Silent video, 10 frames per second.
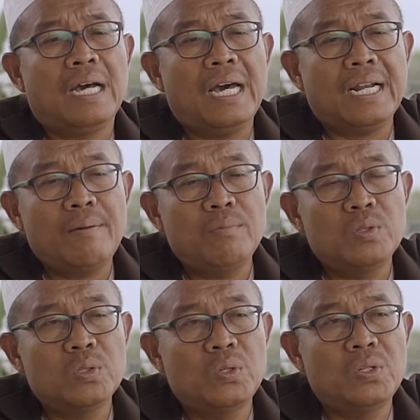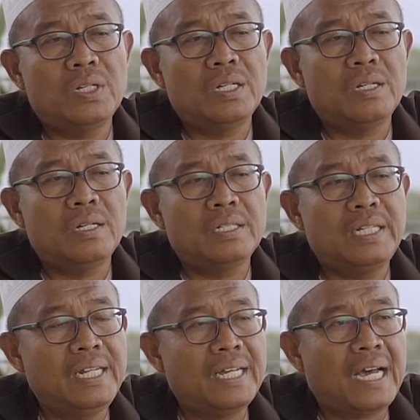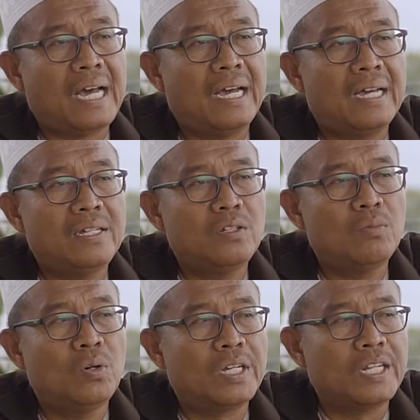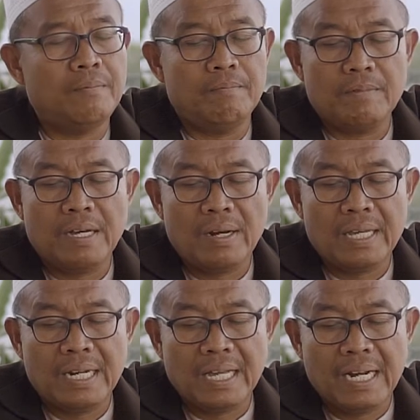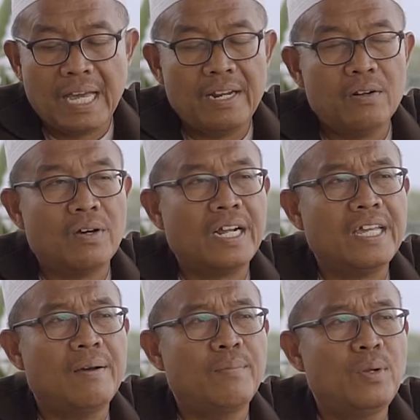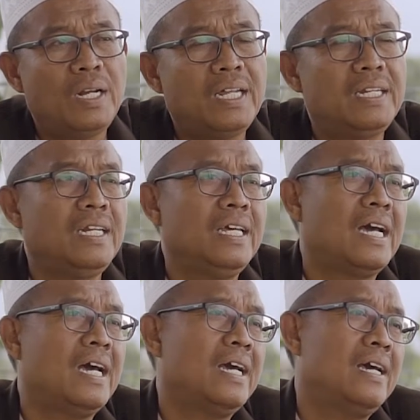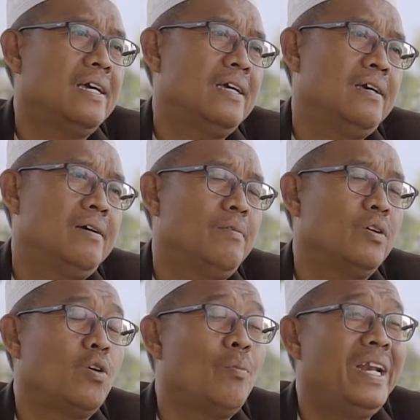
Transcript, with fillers: haram untuk dinikah, itu muhrim. Kalau laki-laki lain orang yang boleh dinikah atau